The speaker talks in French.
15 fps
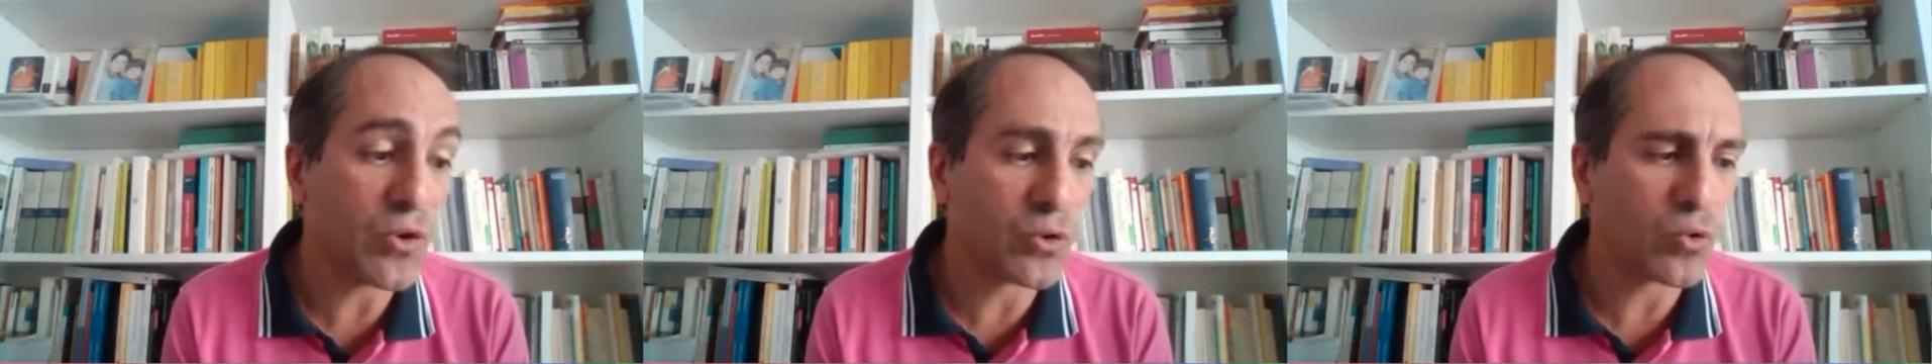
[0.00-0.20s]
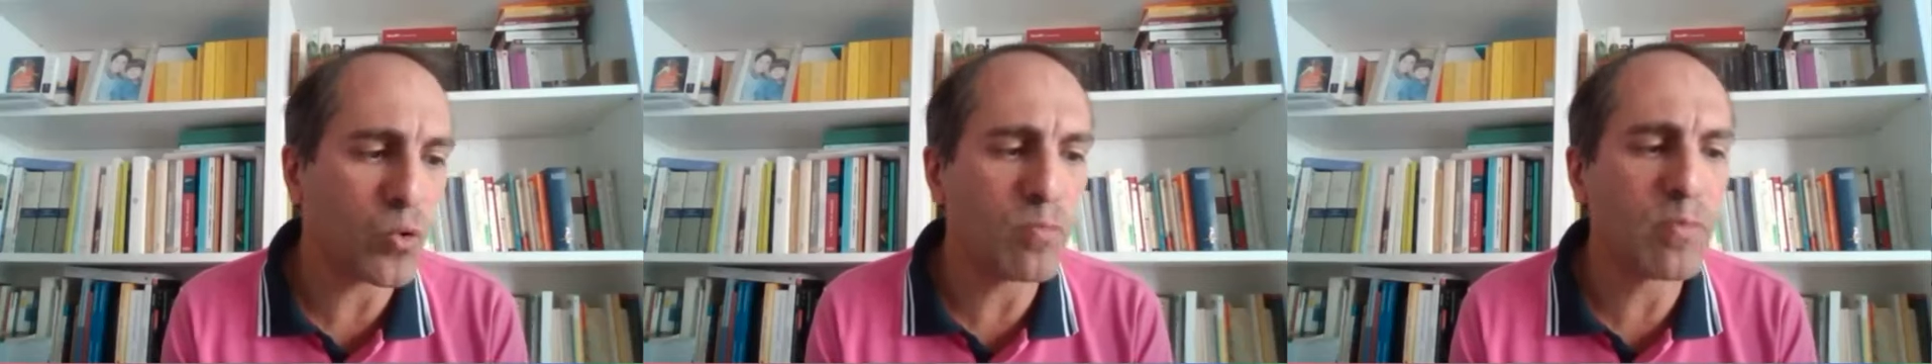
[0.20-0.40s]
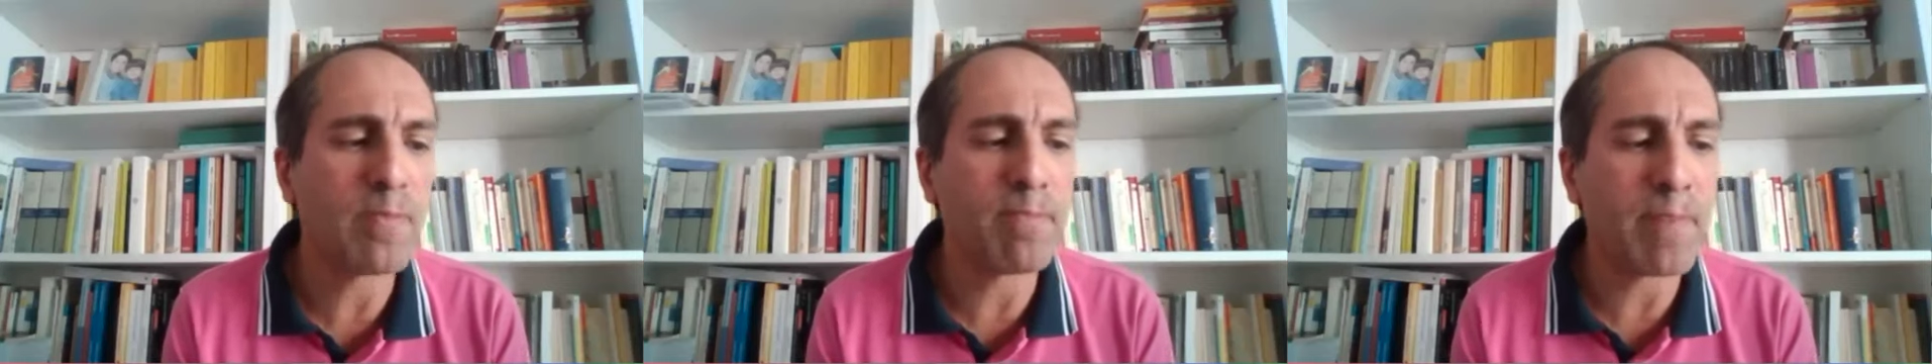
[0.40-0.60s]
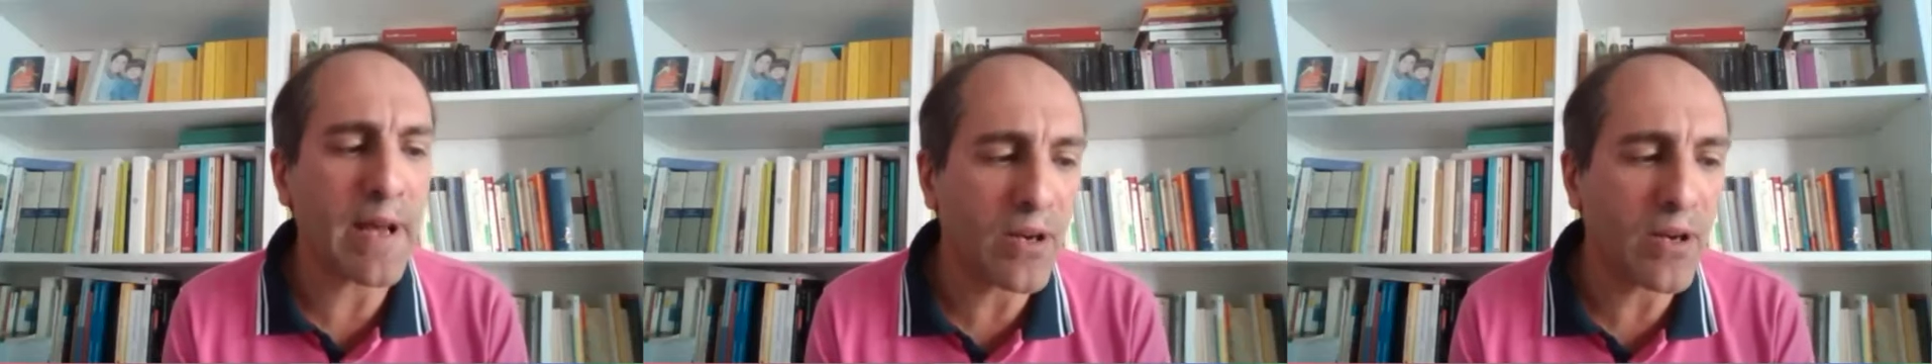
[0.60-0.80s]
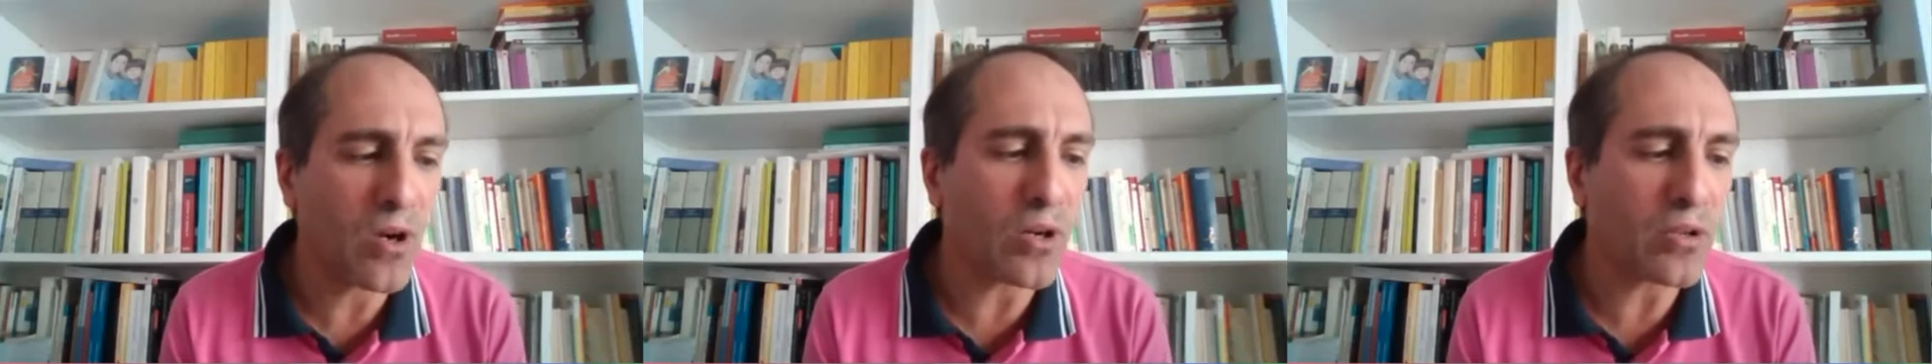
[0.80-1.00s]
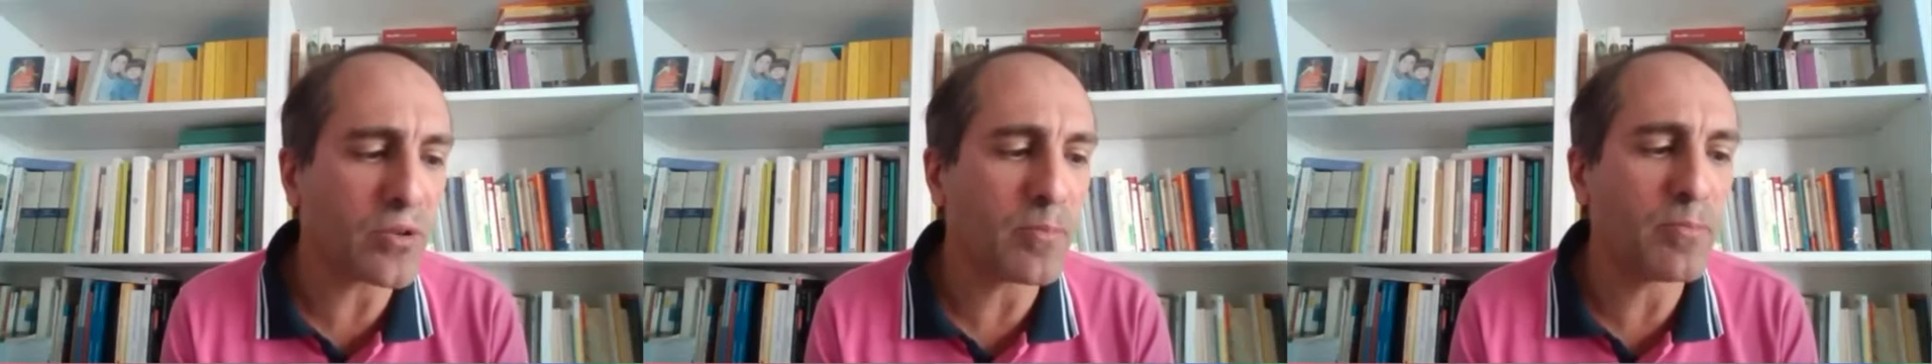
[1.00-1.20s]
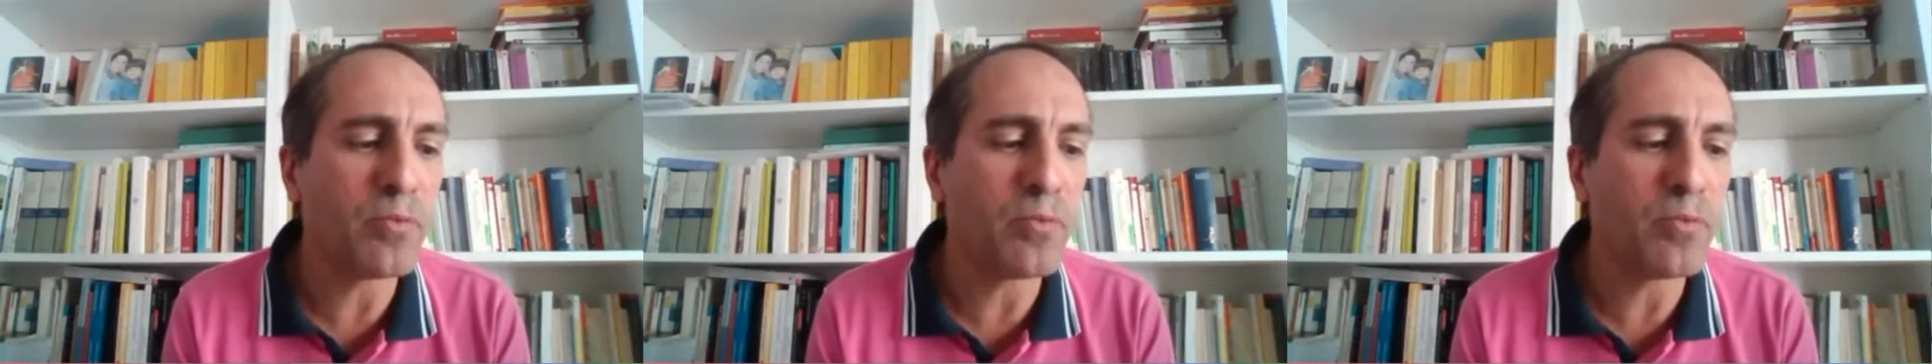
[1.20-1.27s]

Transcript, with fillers: ne troublent pas l'ordre